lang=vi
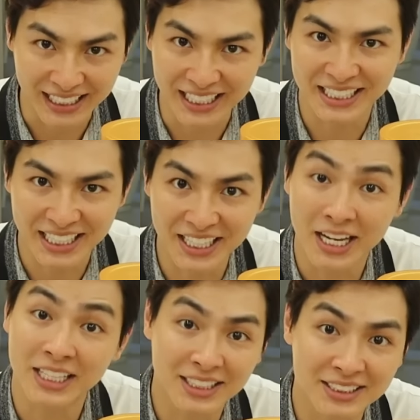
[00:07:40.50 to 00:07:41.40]
Nhanh lên nhanh lên,
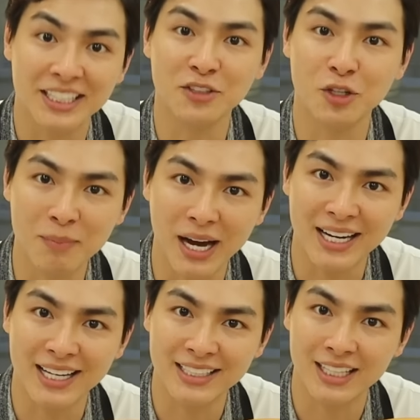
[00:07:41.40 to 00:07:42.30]
chương trình khuyến
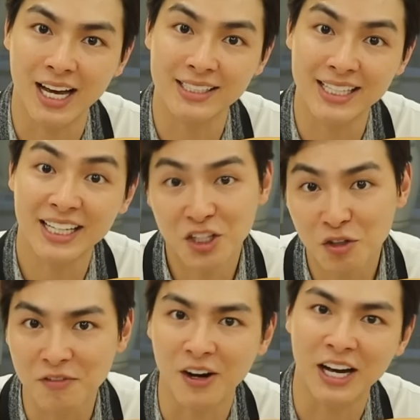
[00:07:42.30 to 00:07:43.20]
mại này sẽ kết
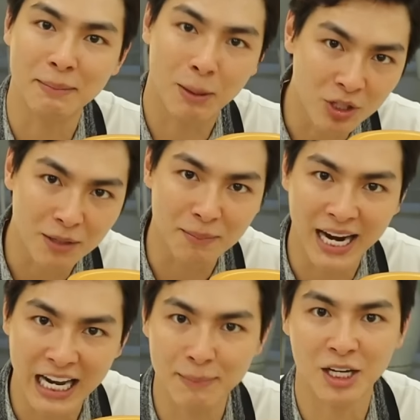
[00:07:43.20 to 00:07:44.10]
thúc vào ngày 31 tháng
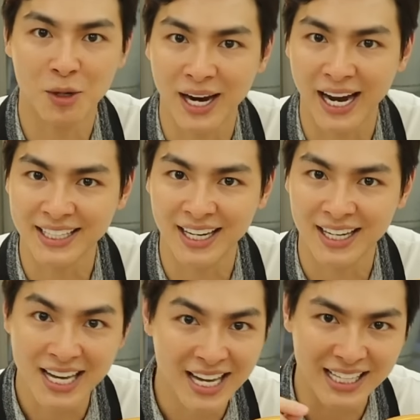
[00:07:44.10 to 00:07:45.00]
12 năm 2022 nha.
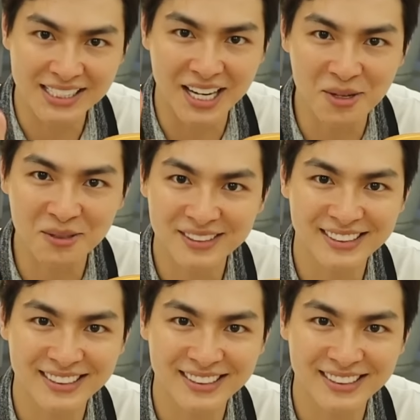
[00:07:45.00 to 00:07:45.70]
Let's go.